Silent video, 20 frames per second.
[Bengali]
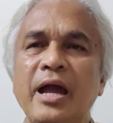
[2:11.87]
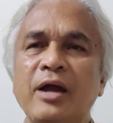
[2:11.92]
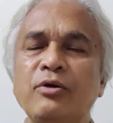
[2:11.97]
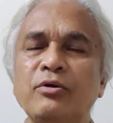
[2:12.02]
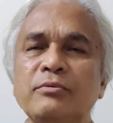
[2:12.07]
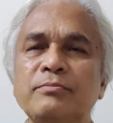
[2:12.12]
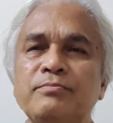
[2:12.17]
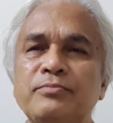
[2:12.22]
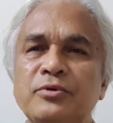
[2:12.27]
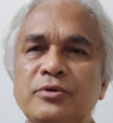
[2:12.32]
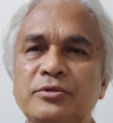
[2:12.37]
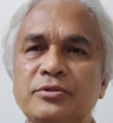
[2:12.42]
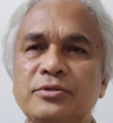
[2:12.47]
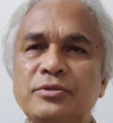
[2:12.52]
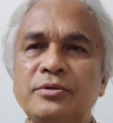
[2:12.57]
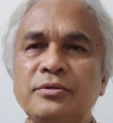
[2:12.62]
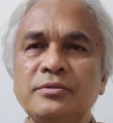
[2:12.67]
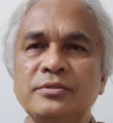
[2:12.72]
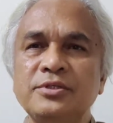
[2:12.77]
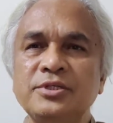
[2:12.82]
এখন
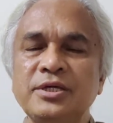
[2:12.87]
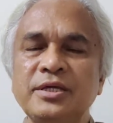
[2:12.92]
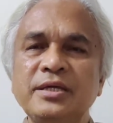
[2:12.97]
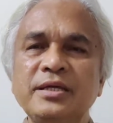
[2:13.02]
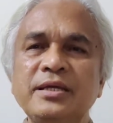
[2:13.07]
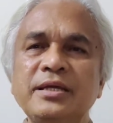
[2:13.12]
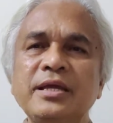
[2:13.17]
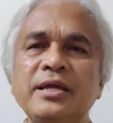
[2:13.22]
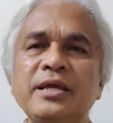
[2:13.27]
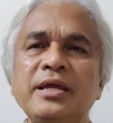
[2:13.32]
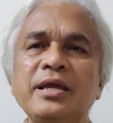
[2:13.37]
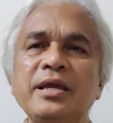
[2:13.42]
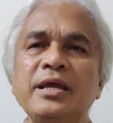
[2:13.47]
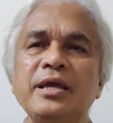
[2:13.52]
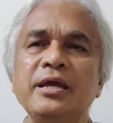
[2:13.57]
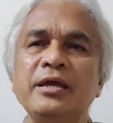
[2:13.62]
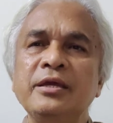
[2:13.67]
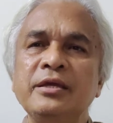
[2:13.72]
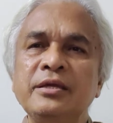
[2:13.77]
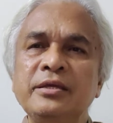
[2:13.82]
প্রশ্ন হচ্ছে
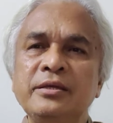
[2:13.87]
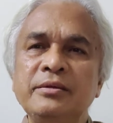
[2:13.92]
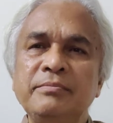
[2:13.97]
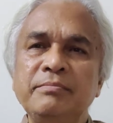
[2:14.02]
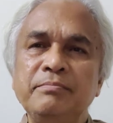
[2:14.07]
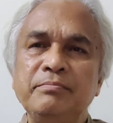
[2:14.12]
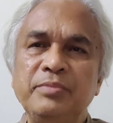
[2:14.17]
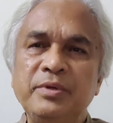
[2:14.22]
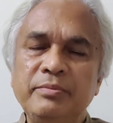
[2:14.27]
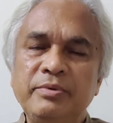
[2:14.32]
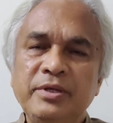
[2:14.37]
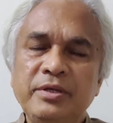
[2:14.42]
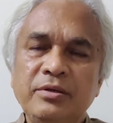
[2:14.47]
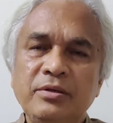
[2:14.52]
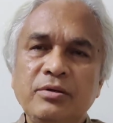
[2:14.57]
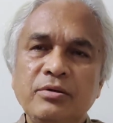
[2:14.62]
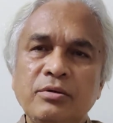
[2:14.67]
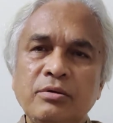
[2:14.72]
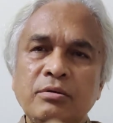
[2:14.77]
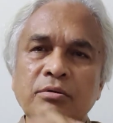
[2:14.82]
এই
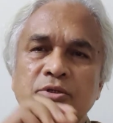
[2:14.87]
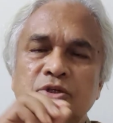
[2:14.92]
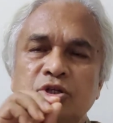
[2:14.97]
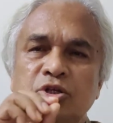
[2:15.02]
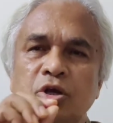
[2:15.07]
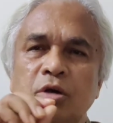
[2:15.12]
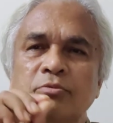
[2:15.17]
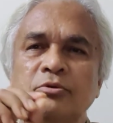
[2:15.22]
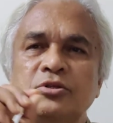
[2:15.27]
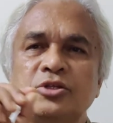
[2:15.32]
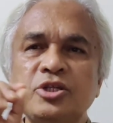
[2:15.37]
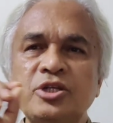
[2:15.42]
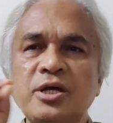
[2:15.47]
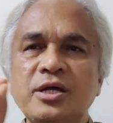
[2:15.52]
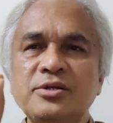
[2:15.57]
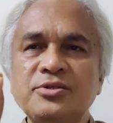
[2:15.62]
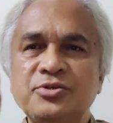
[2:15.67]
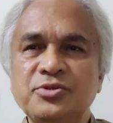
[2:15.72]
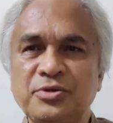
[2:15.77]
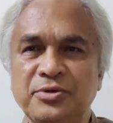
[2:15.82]
বিভিন্ন
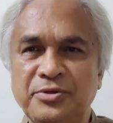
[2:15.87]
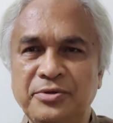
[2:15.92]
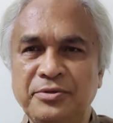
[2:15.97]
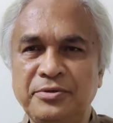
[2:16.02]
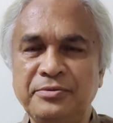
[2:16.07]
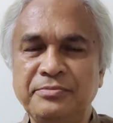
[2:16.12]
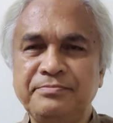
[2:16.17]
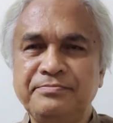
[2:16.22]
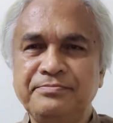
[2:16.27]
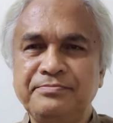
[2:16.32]
সমস্যার জন্য